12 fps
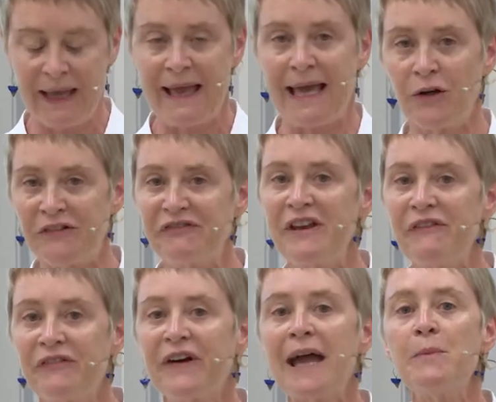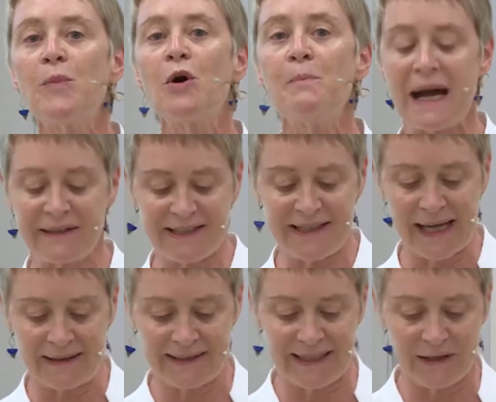Elle en fait vraiment partie
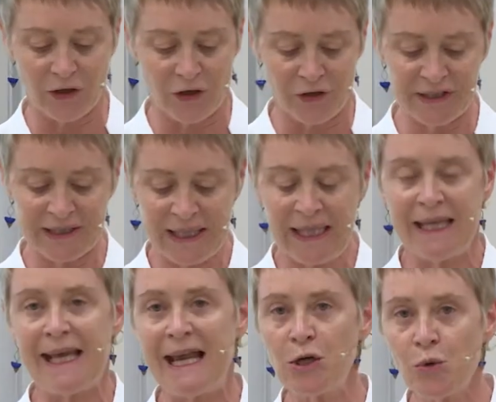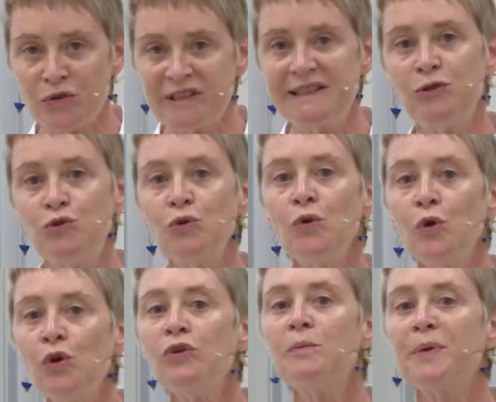intégrante et elle constitue
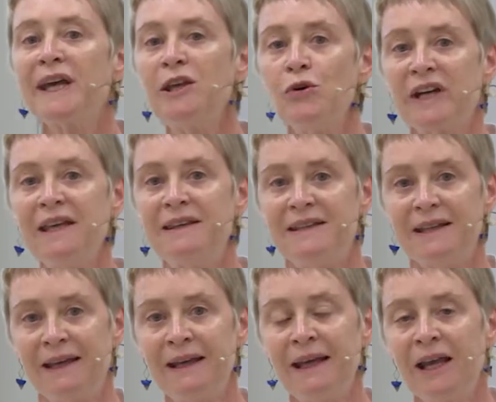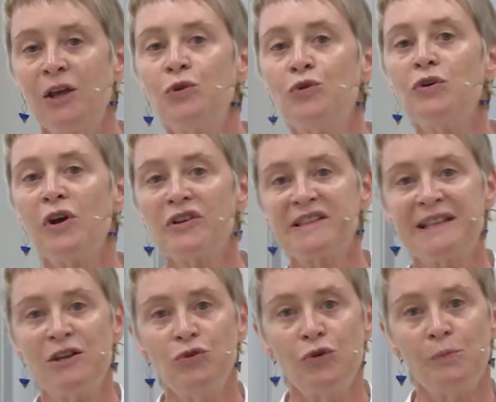une priorité de
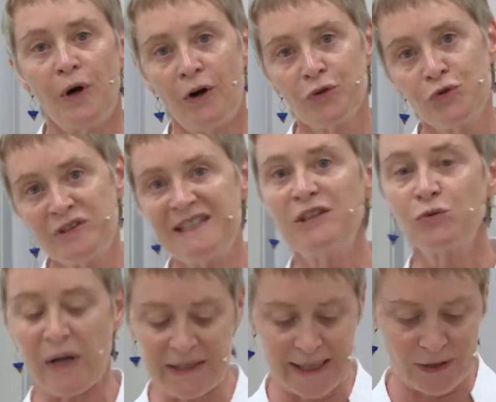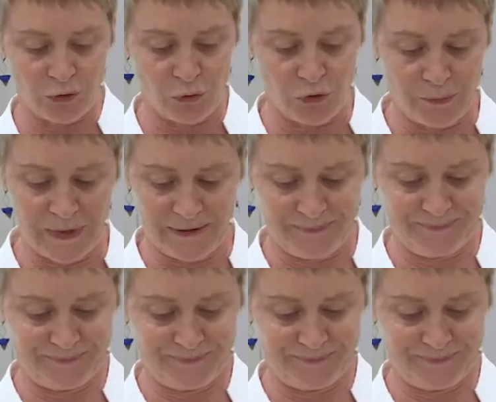l'enseignement du citoyen de demain.